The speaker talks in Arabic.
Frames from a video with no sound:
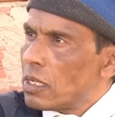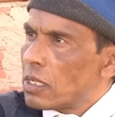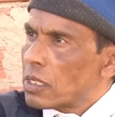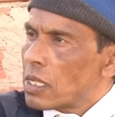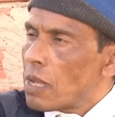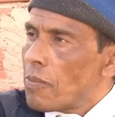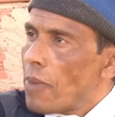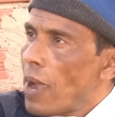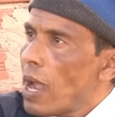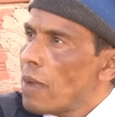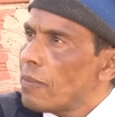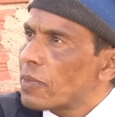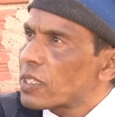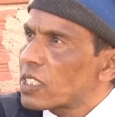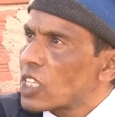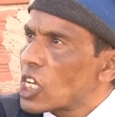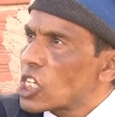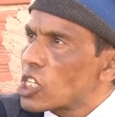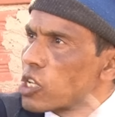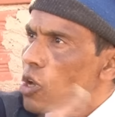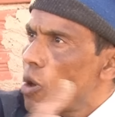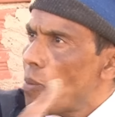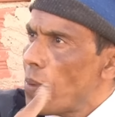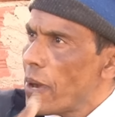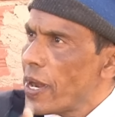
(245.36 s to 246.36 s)
بهايم
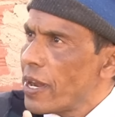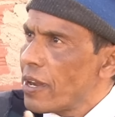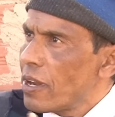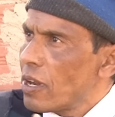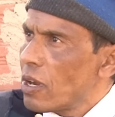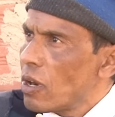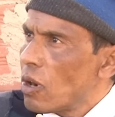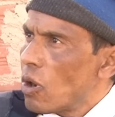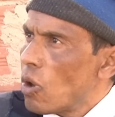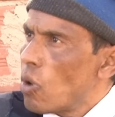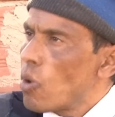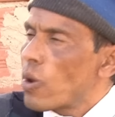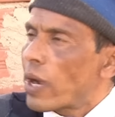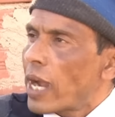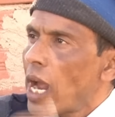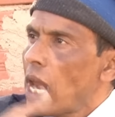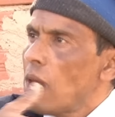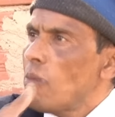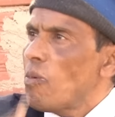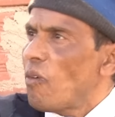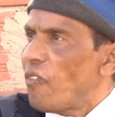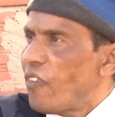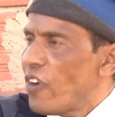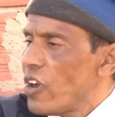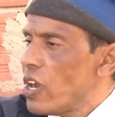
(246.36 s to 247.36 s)
اتصلوا بي
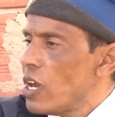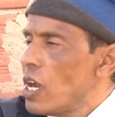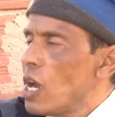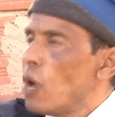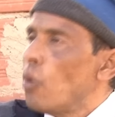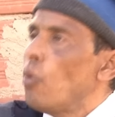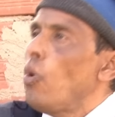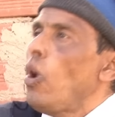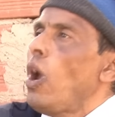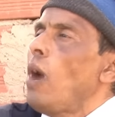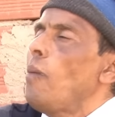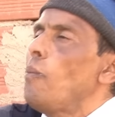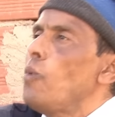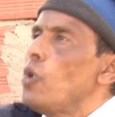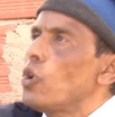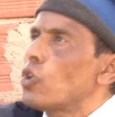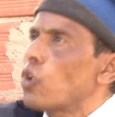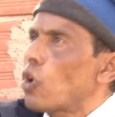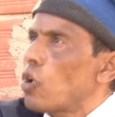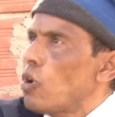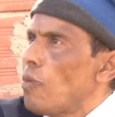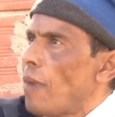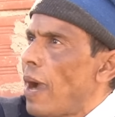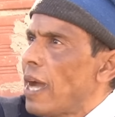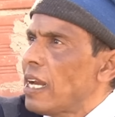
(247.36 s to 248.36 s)
ويكلموا فيه ويحبوا
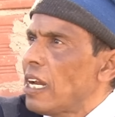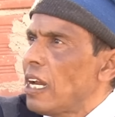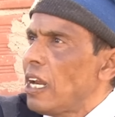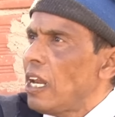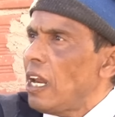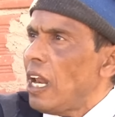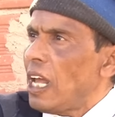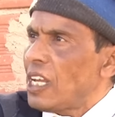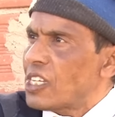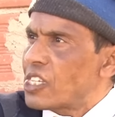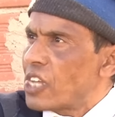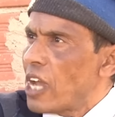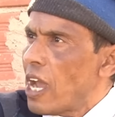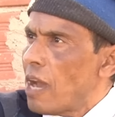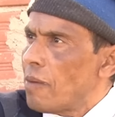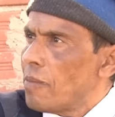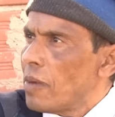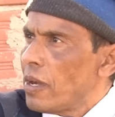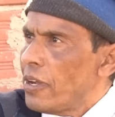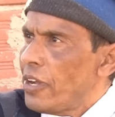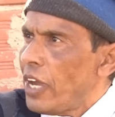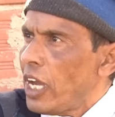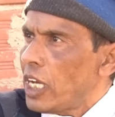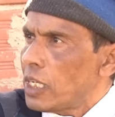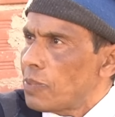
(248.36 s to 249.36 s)
يدخلوا معنا للحزب
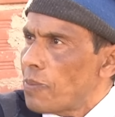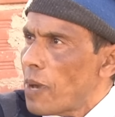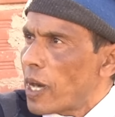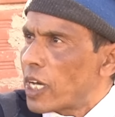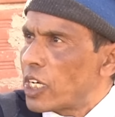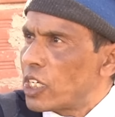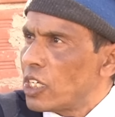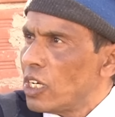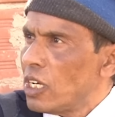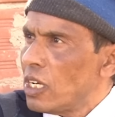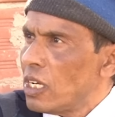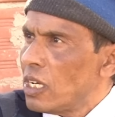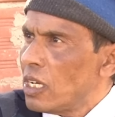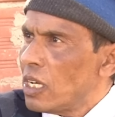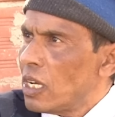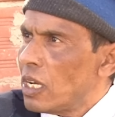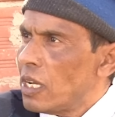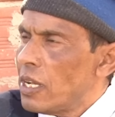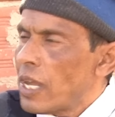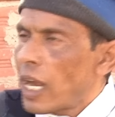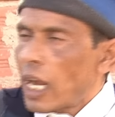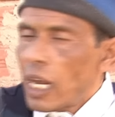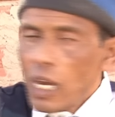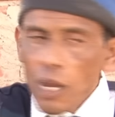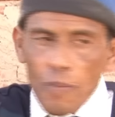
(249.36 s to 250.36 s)
يعجبكش
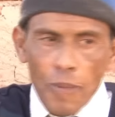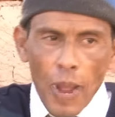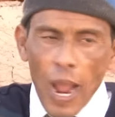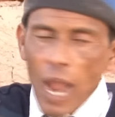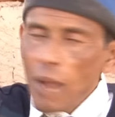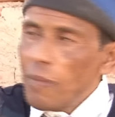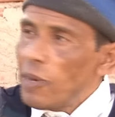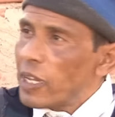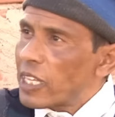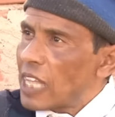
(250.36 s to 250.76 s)
يا اخي البهايم اللي